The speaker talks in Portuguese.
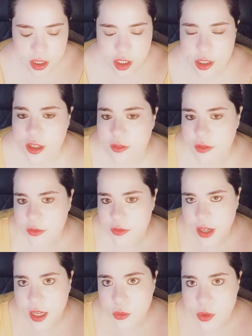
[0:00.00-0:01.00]
e
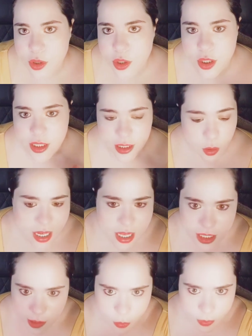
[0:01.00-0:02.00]
Vênus estão
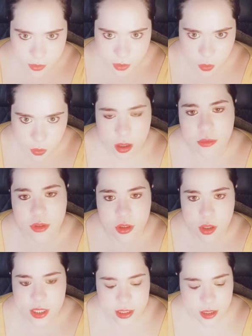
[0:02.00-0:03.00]
nesse momento agora que
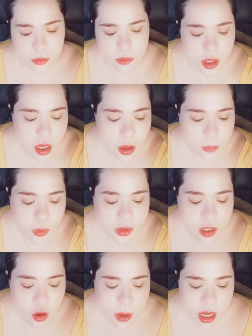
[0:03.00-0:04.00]
nós estamos.
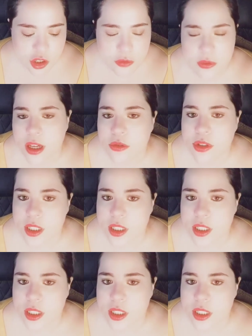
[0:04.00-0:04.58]
Plutão, Marte e Vênus